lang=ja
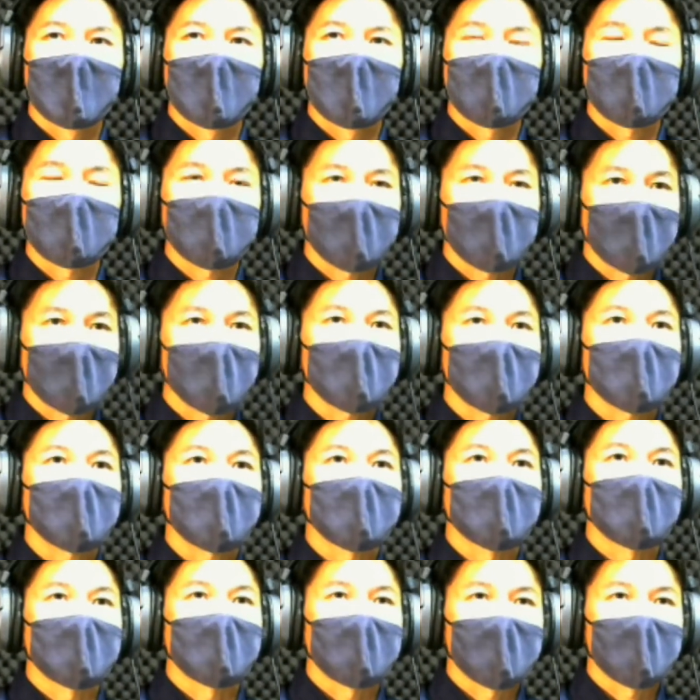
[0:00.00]
まさまざ
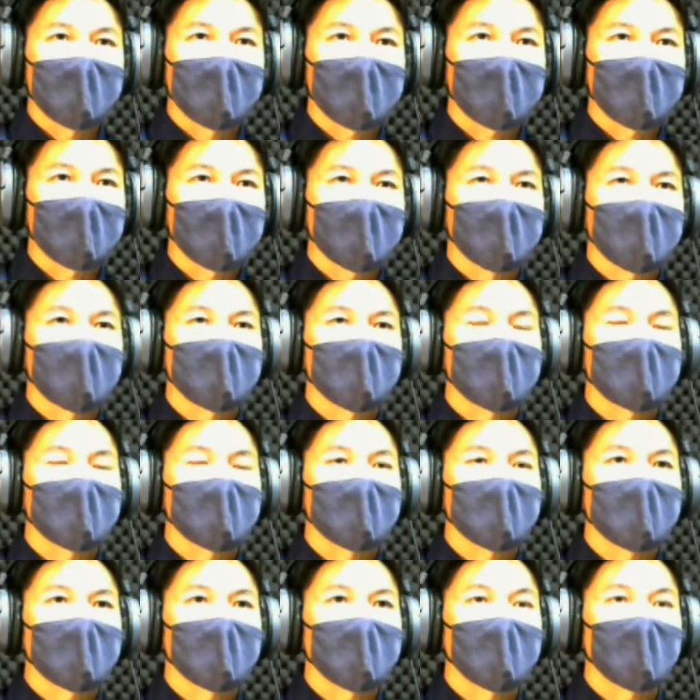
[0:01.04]
まな
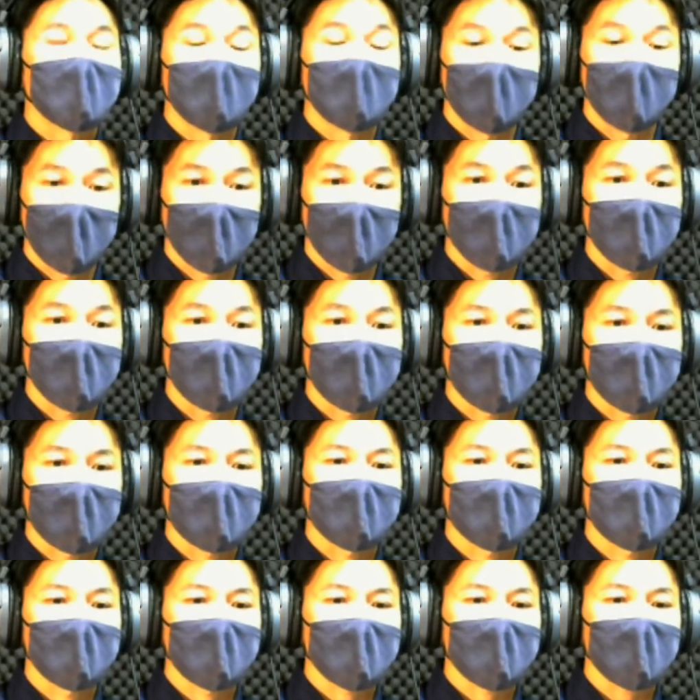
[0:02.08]
研修
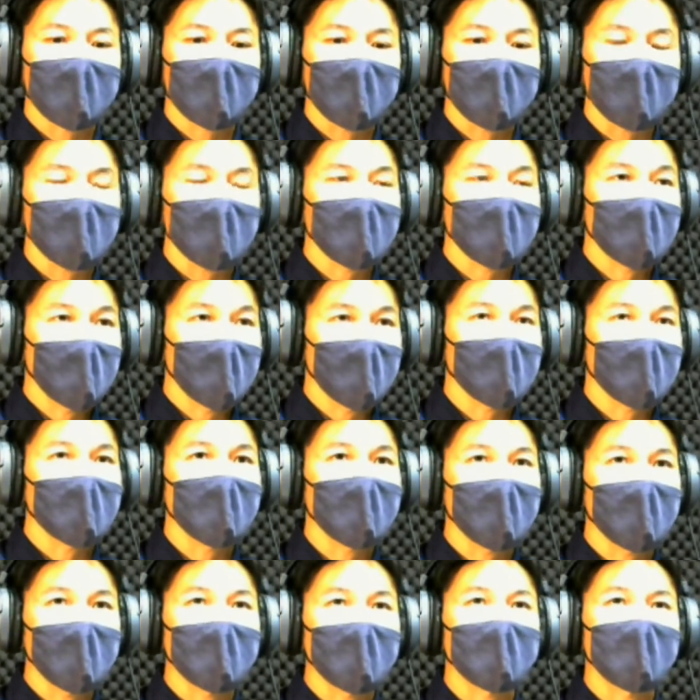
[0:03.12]
実
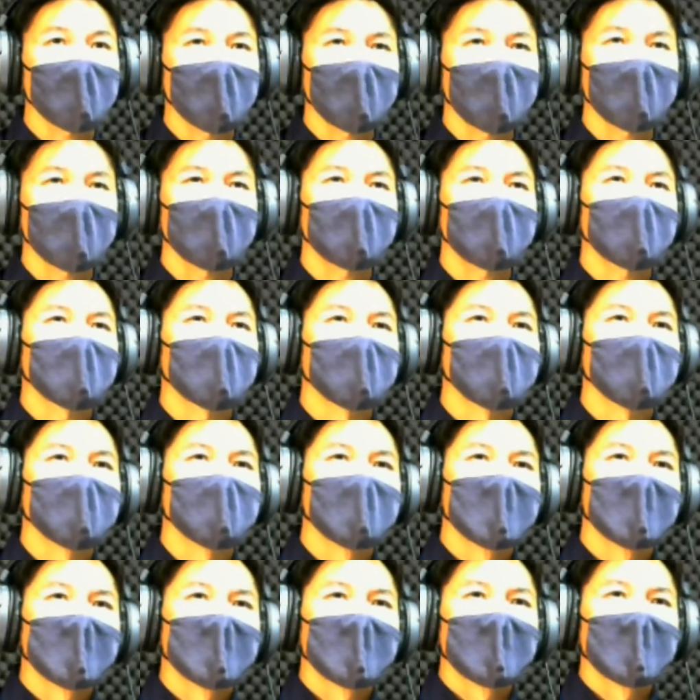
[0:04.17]
際学校現場で
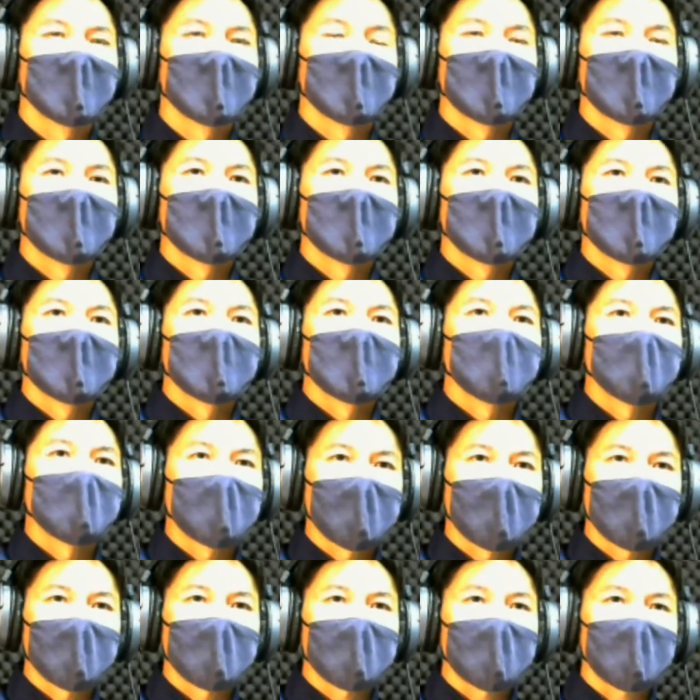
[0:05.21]

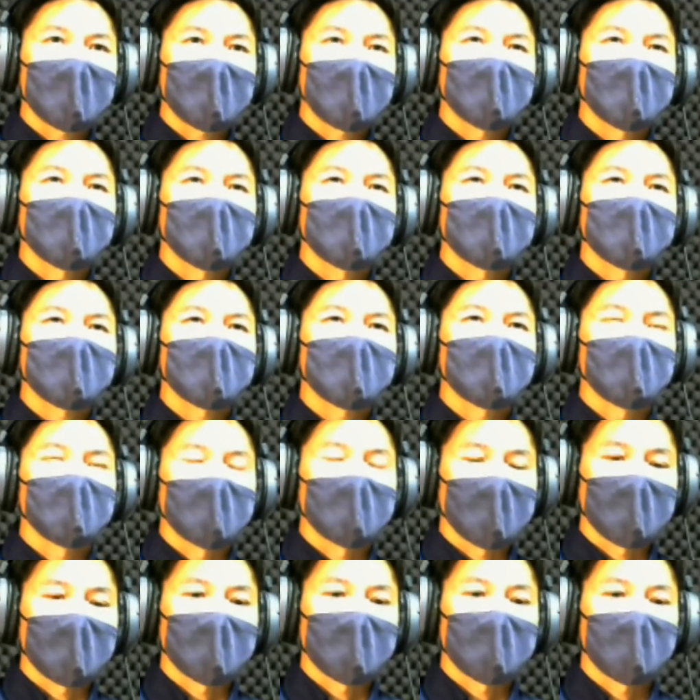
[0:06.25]
行われておりますの
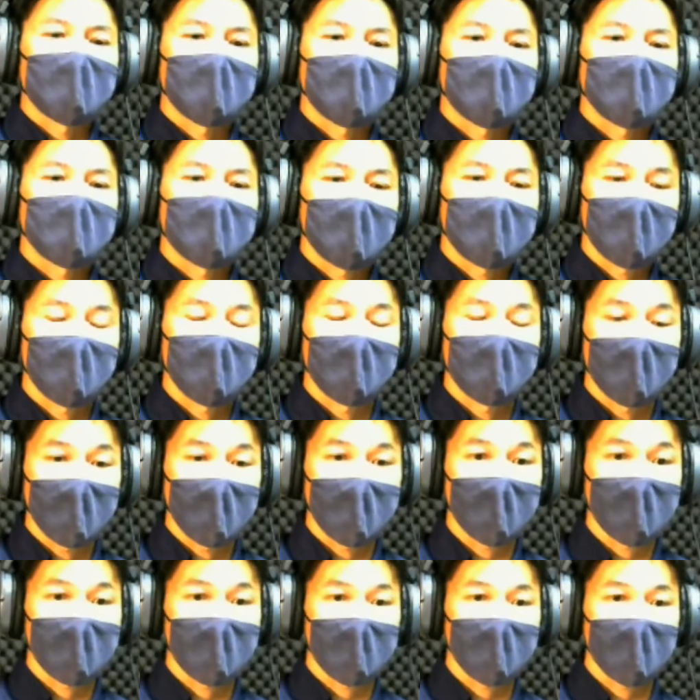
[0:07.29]
で、まあ、それ
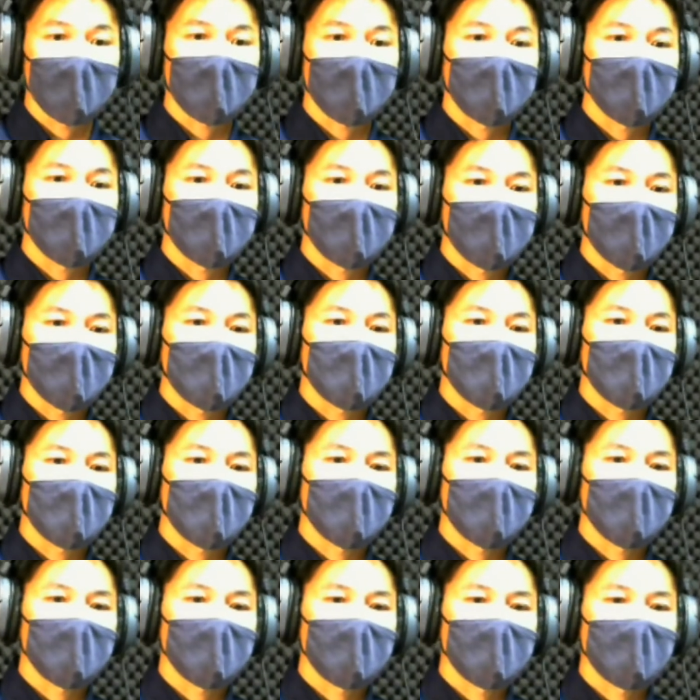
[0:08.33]
にプラスアルファ
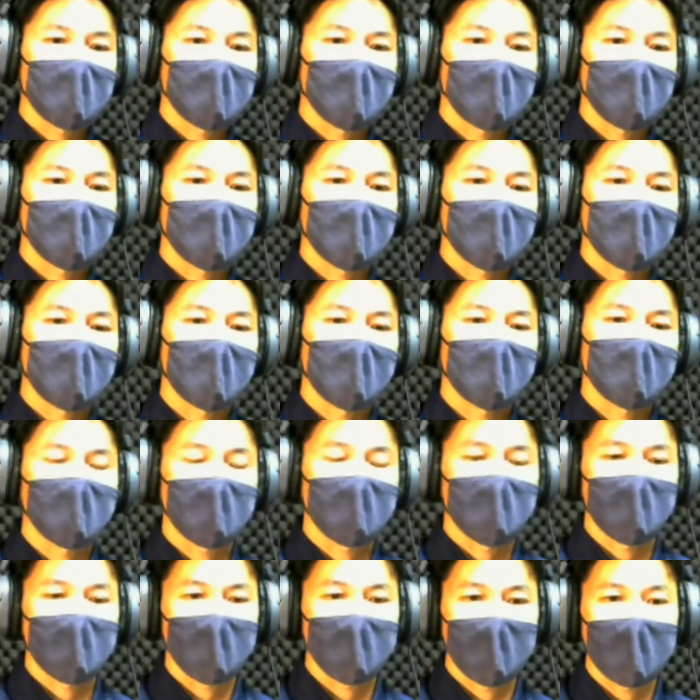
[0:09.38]
研
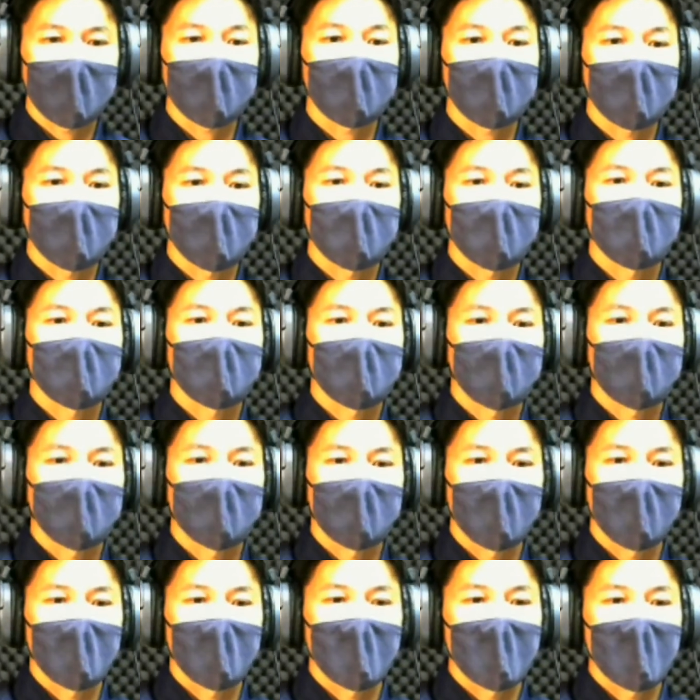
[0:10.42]
修していくと
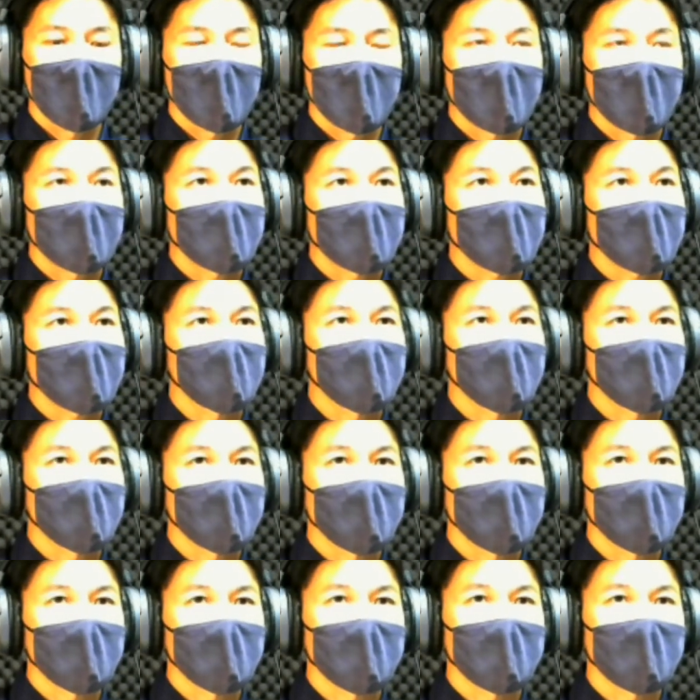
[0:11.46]
これが10
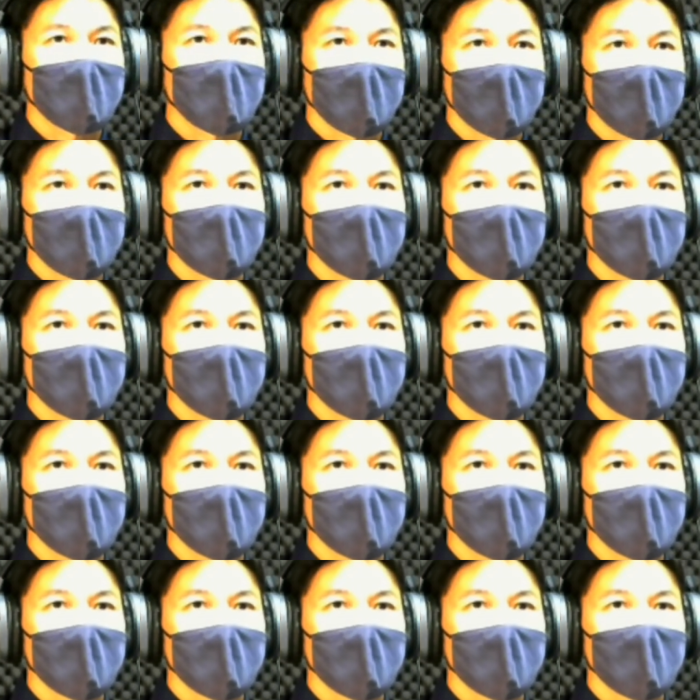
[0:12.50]
年に1回